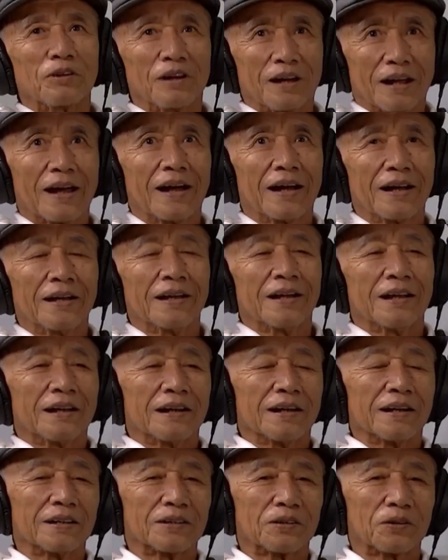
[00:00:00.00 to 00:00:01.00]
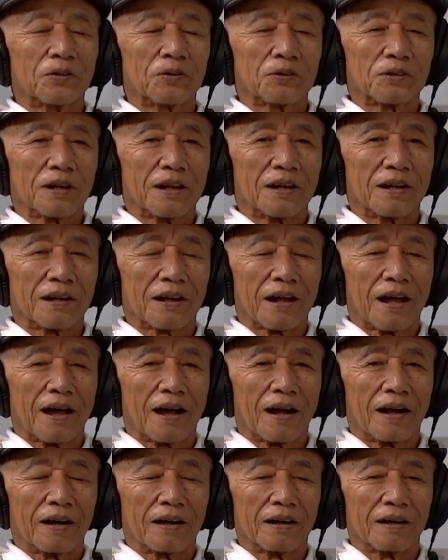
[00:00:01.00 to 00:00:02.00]
betul ya itu
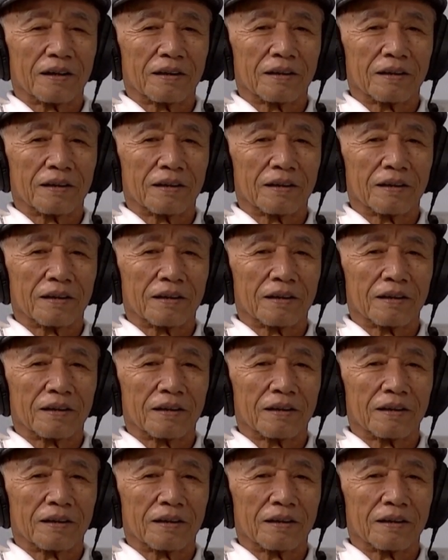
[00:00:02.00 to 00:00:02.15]
tentang